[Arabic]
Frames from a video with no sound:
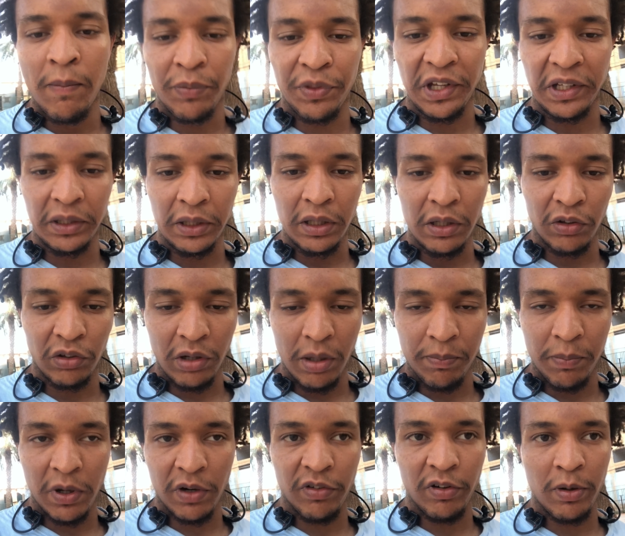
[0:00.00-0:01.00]
تعطينيش لا
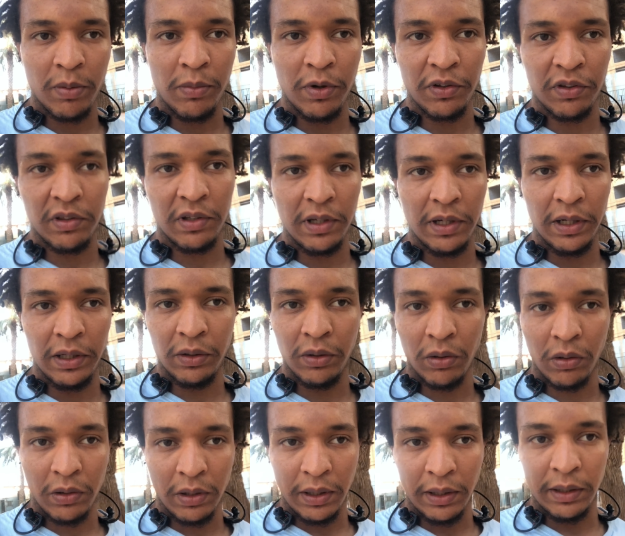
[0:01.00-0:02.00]
بارفورمونس تاعي
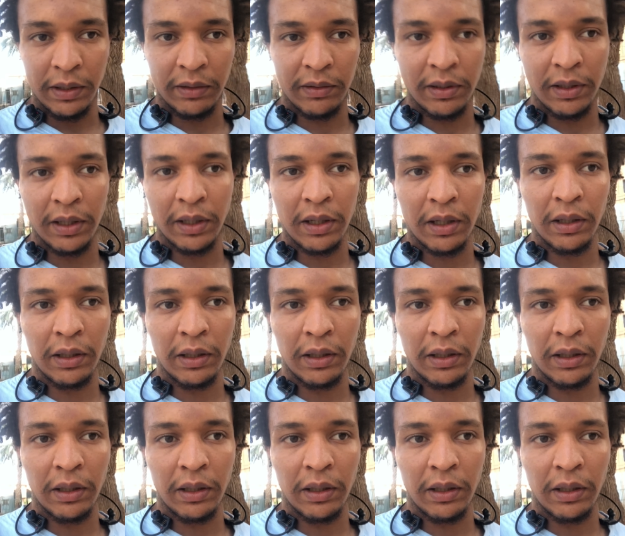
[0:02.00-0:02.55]
دوك هادي تاني